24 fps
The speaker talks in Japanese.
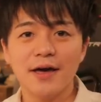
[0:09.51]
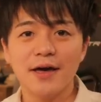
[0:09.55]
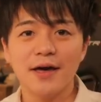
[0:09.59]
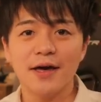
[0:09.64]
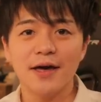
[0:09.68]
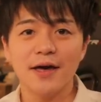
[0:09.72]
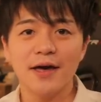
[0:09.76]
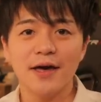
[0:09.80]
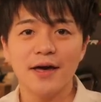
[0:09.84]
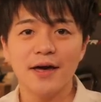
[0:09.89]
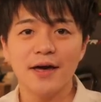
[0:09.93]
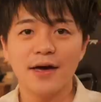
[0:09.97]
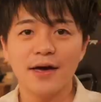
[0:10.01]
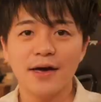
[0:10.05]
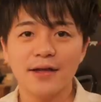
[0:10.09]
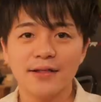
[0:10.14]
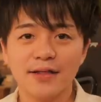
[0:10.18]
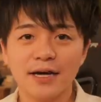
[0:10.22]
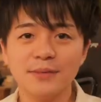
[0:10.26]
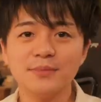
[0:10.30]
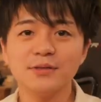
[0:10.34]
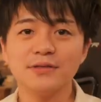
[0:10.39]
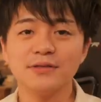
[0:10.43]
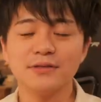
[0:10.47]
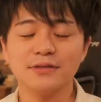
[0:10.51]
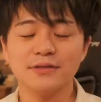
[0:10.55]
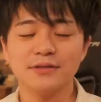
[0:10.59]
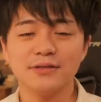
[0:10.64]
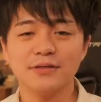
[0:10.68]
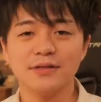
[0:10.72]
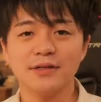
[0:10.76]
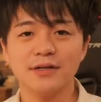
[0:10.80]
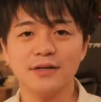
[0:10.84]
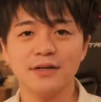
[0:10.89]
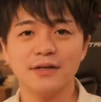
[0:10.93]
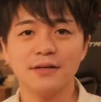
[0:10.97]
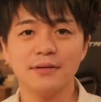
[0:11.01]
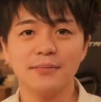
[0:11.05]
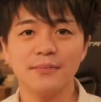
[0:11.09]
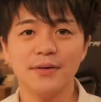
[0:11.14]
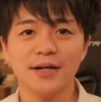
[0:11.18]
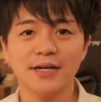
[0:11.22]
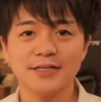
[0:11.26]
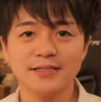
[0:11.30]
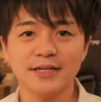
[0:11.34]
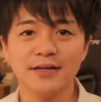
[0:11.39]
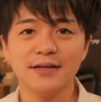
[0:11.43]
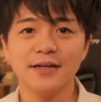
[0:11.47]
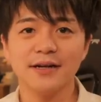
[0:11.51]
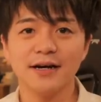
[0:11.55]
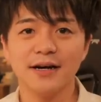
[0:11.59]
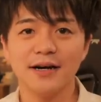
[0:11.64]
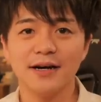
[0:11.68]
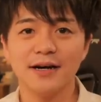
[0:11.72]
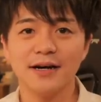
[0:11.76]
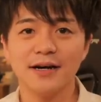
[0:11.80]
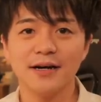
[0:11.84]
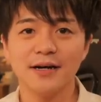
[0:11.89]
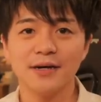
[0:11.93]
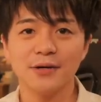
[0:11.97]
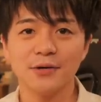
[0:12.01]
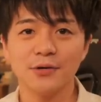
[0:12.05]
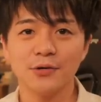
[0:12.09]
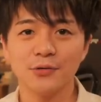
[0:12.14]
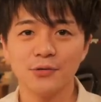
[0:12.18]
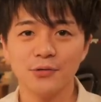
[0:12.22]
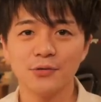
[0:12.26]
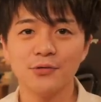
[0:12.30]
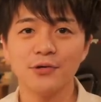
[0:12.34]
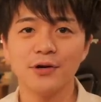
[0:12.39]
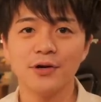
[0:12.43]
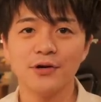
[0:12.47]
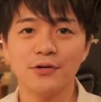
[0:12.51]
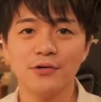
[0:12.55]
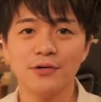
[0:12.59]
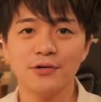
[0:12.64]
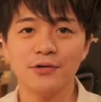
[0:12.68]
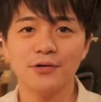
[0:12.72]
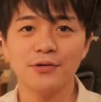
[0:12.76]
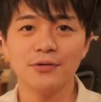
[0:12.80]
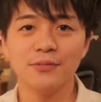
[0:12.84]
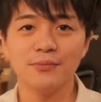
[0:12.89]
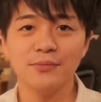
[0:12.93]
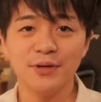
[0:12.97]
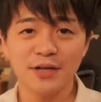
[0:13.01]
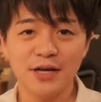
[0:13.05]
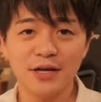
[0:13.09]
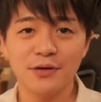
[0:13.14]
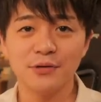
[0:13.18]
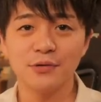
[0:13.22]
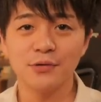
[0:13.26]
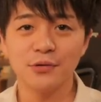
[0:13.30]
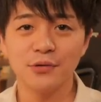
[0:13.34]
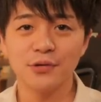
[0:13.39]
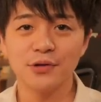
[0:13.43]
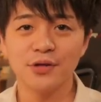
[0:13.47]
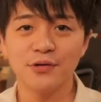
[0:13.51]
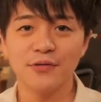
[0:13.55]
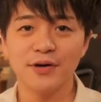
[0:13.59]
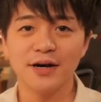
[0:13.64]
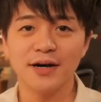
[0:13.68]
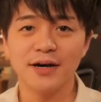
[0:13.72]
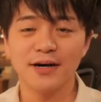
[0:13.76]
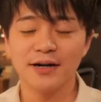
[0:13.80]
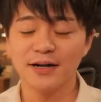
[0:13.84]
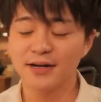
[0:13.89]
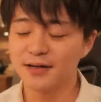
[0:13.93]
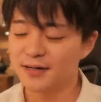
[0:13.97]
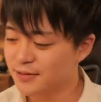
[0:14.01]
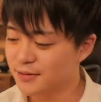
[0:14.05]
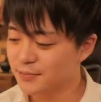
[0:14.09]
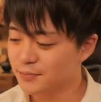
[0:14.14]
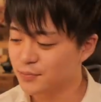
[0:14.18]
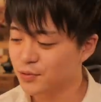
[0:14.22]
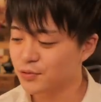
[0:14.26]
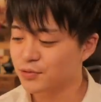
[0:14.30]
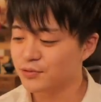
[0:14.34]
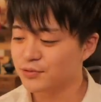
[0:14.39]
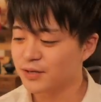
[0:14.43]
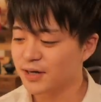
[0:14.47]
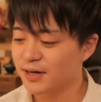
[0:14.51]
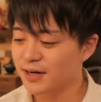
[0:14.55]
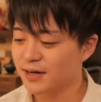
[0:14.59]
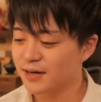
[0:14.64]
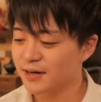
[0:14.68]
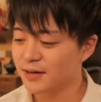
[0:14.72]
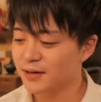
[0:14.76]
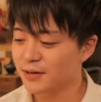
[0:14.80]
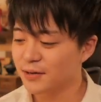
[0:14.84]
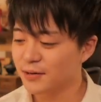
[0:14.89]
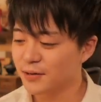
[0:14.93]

えー、多分皆さんがこの動画を見ている頃には僕は